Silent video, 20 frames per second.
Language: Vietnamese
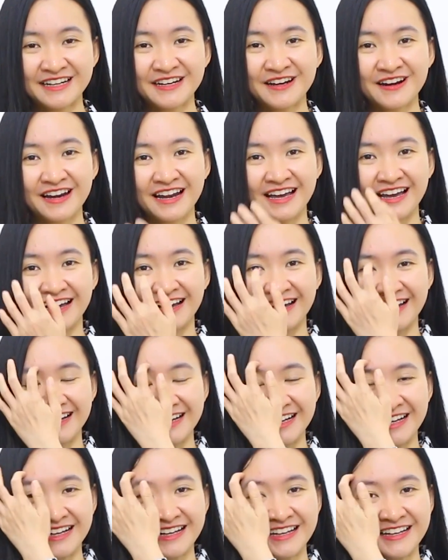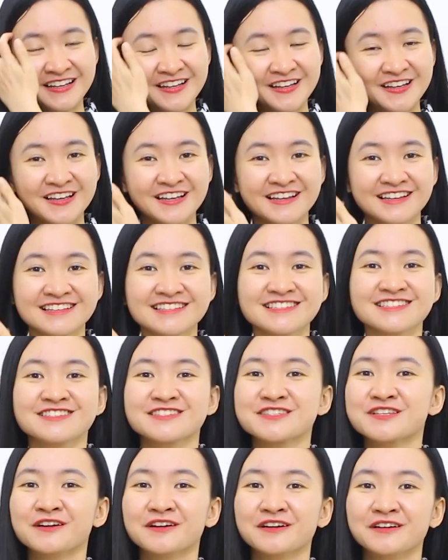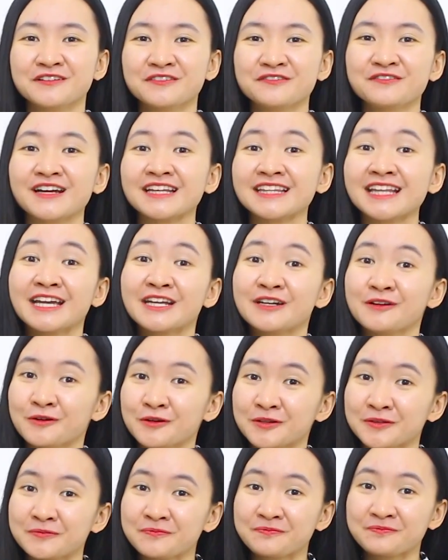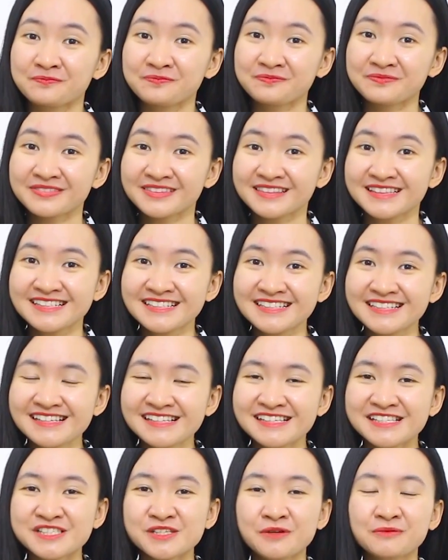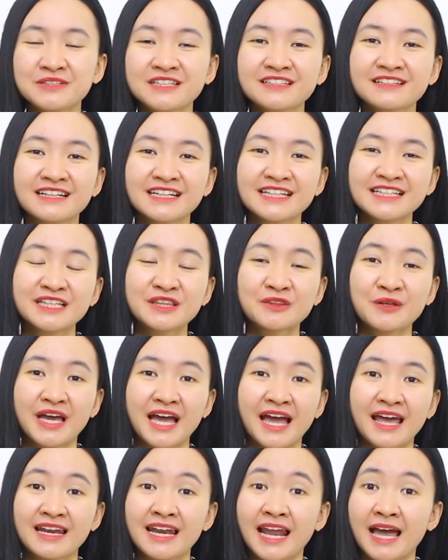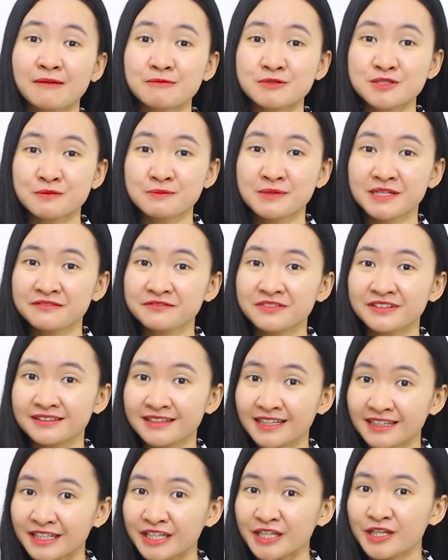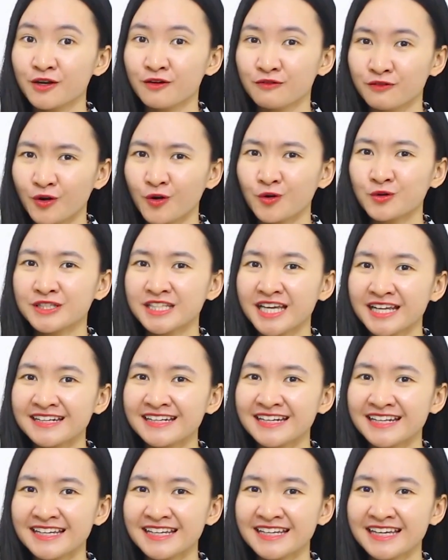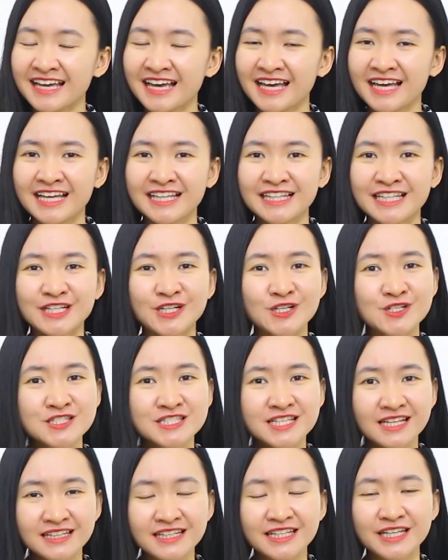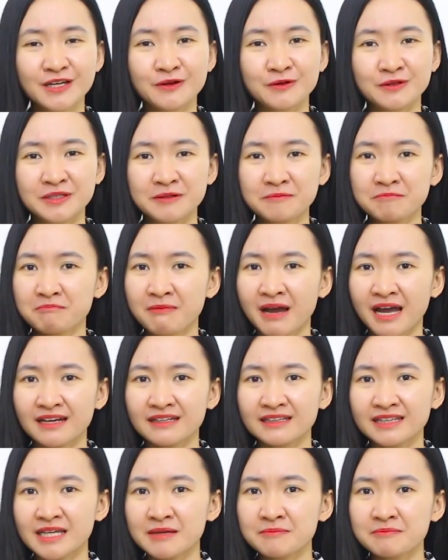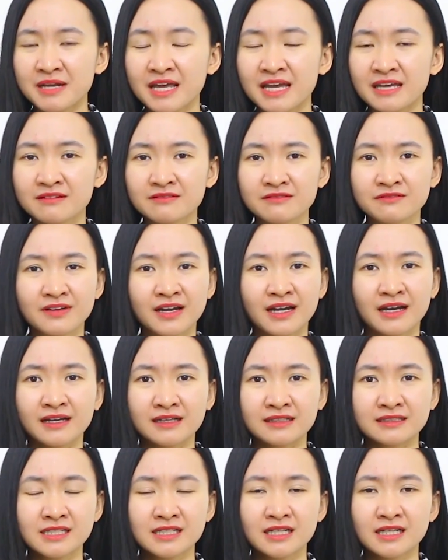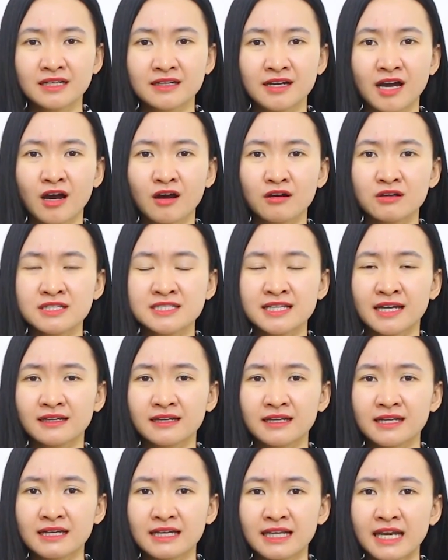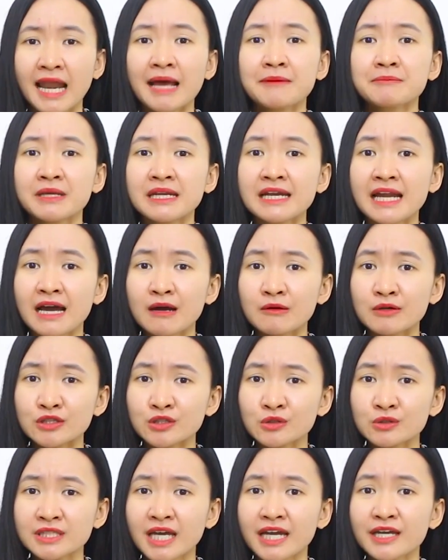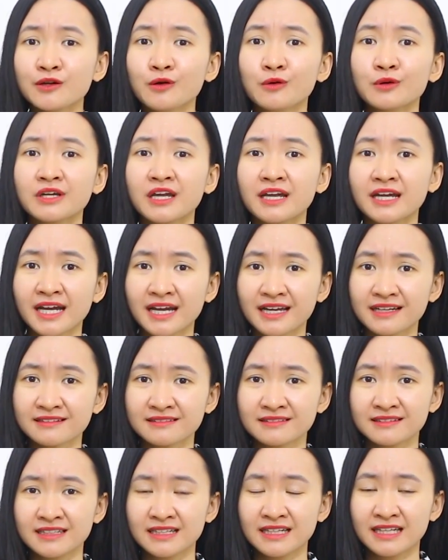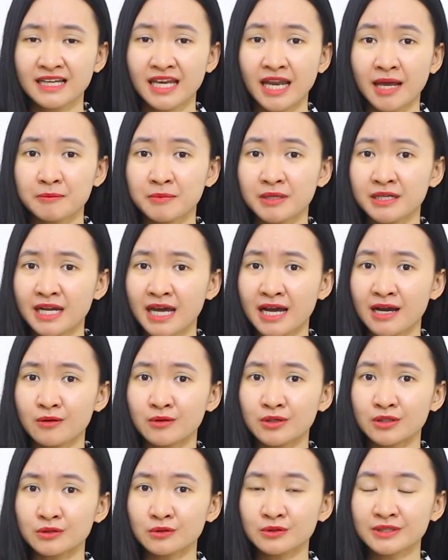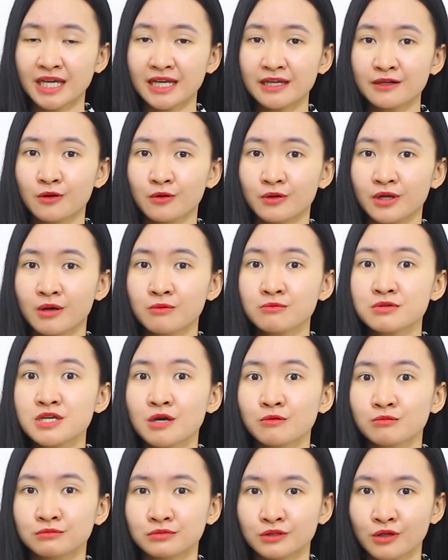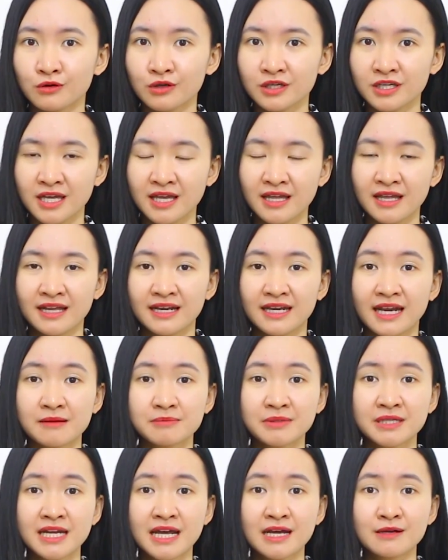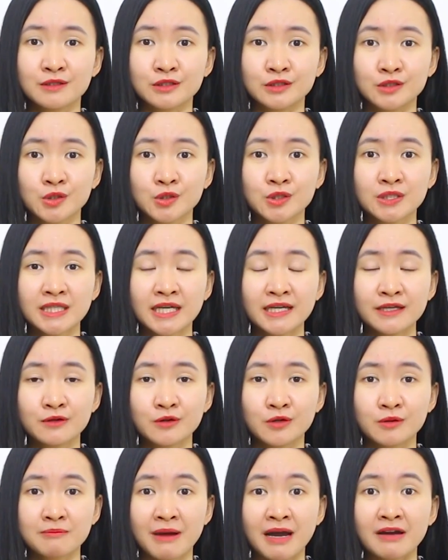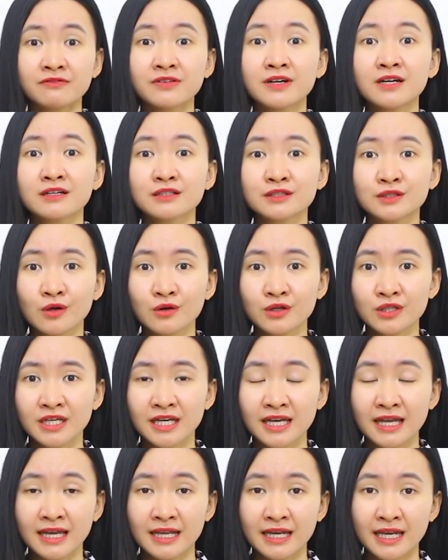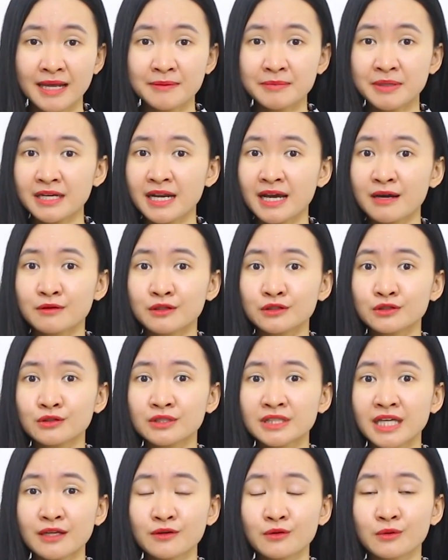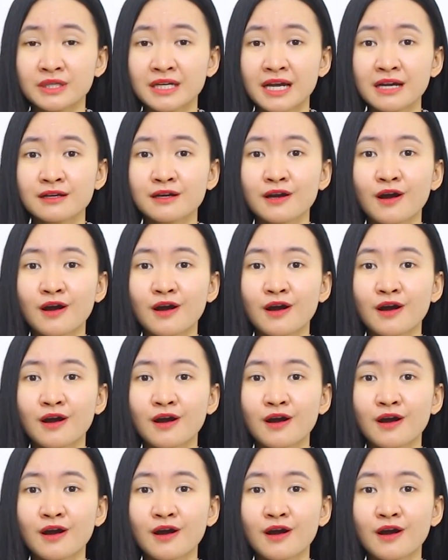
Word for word: Đó là sợ phải thay đổi. Giống như khi Tuệ An làm trong lĩnh vực tình yêu và hôn nhân đi, thì có rất nhiều những bạn tìm đến và hỏi rằng làm thế nào để tôi thay đổi người khác? Làm thế nào để tôi thay đổi ông chồng tôi? Làm thế nào để tôi thay đổi bà vợ tôi? Làm thế nào để tôi thay đổi các